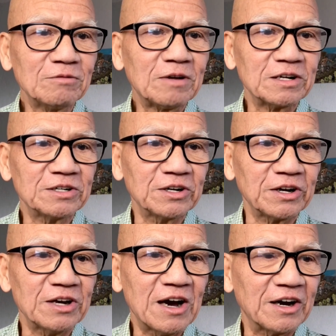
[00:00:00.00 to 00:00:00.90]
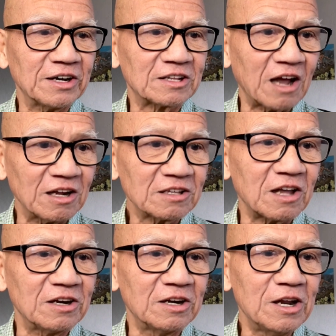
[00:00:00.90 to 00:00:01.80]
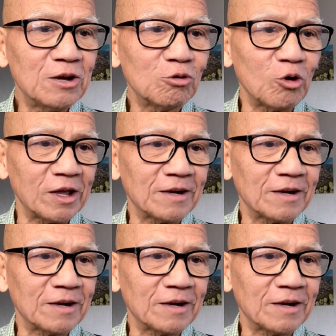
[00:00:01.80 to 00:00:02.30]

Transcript: và người đời tận tình điêu luyện